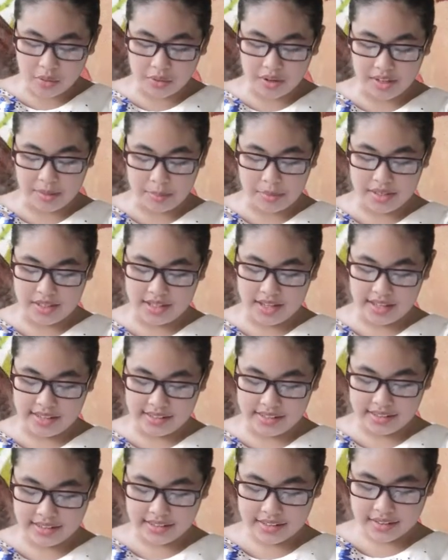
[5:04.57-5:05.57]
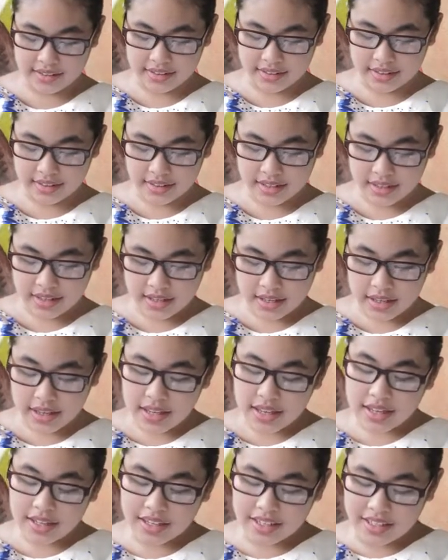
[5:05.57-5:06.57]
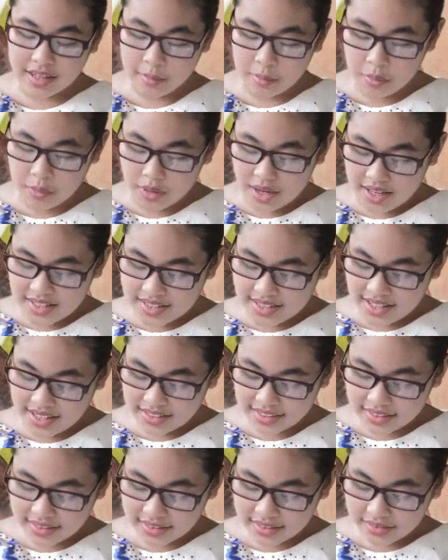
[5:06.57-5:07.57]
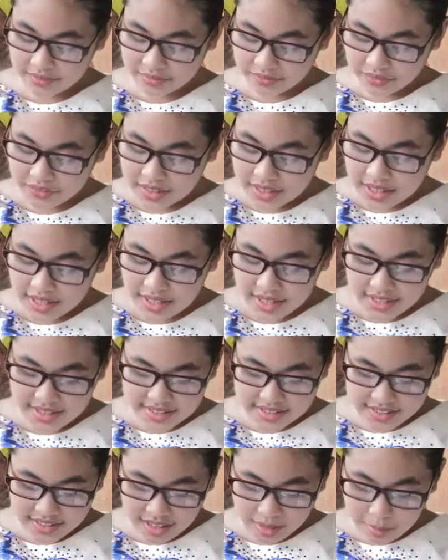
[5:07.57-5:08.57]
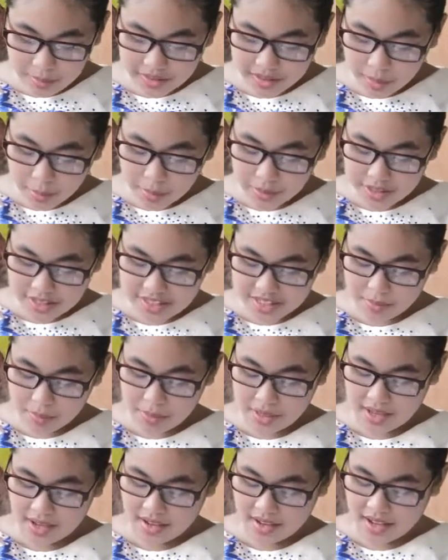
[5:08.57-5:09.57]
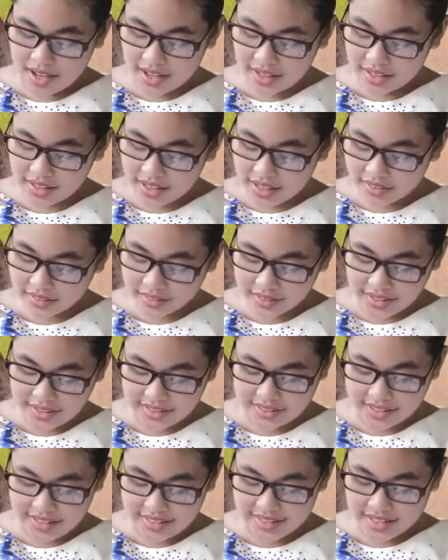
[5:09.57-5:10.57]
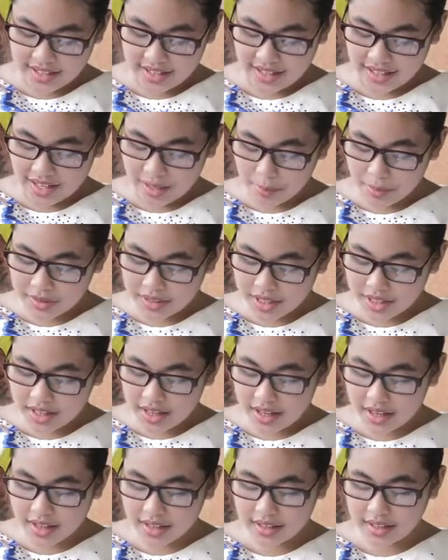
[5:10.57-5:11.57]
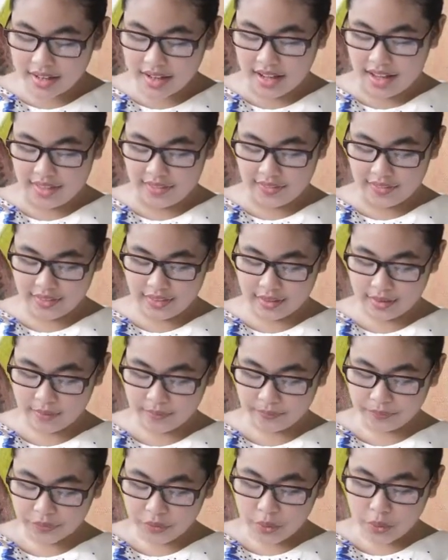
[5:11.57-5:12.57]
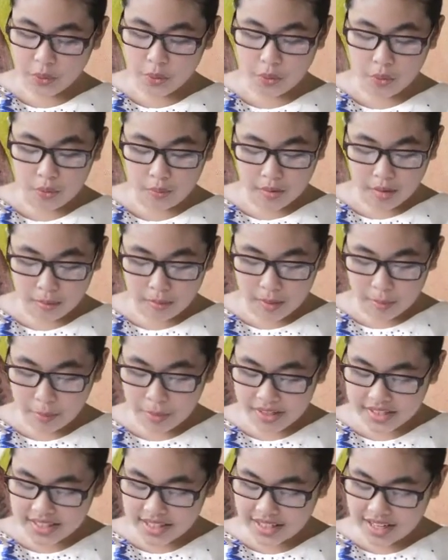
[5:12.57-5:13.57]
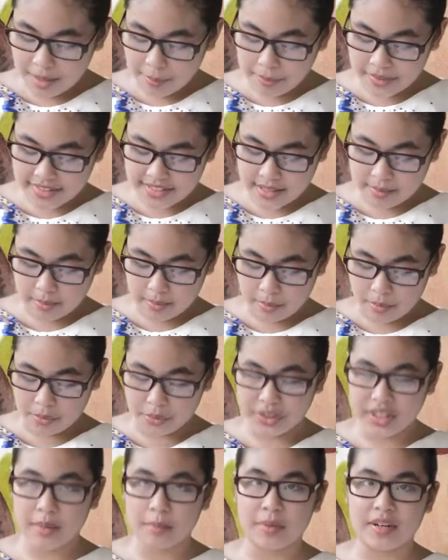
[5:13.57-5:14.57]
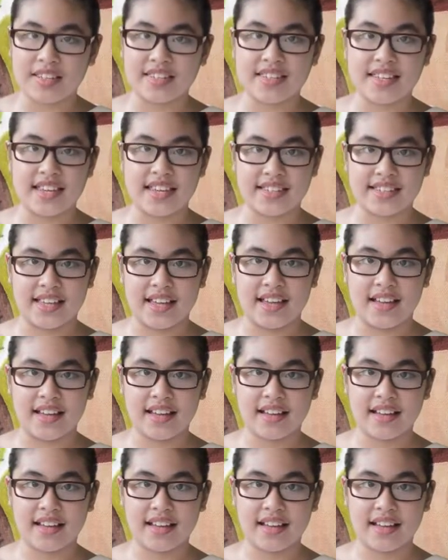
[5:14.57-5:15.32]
kaibigan. Kinabukasan, isinama ng prinsipe ang hari at reyna sa kalapit ng kaharian upang magpasalamat sa mabuting prinsesa.